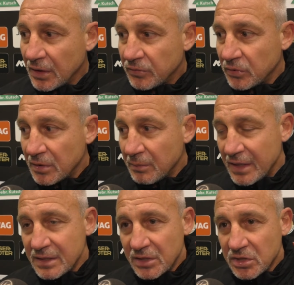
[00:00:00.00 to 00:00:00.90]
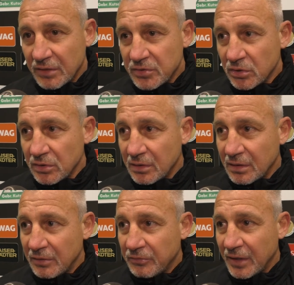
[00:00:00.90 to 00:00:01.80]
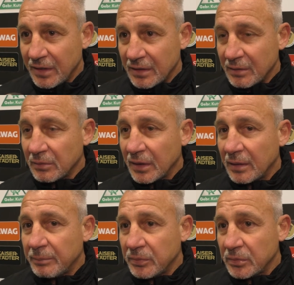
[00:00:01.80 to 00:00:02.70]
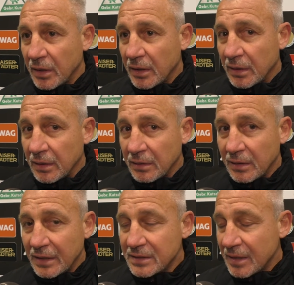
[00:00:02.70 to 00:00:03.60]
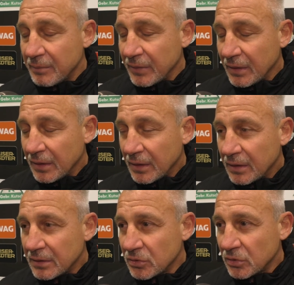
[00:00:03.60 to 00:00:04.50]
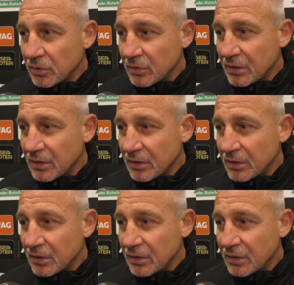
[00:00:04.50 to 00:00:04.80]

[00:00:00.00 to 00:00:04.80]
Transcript: für die Meisterschaft schon die Fehler ab, äh, langsam so,